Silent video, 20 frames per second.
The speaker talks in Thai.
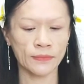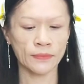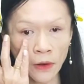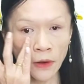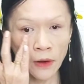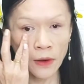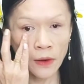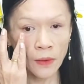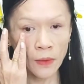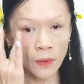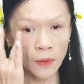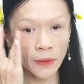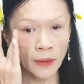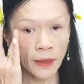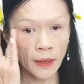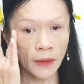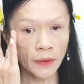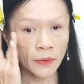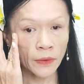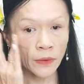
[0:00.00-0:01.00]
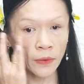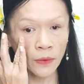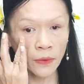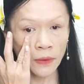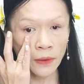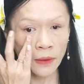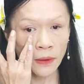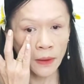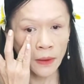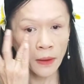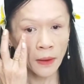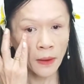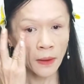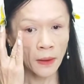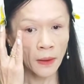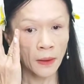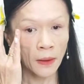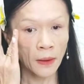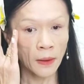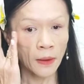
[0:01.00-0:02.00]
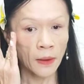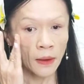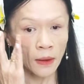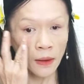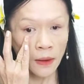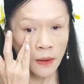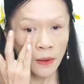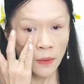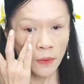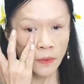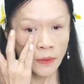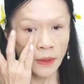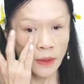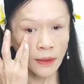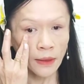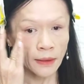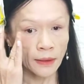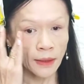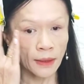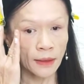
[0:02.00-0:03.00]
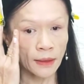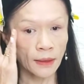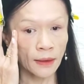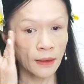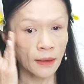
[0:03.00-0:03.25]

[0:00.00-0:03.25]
ค่อยลงนะคะทุกคนลงทีละนิด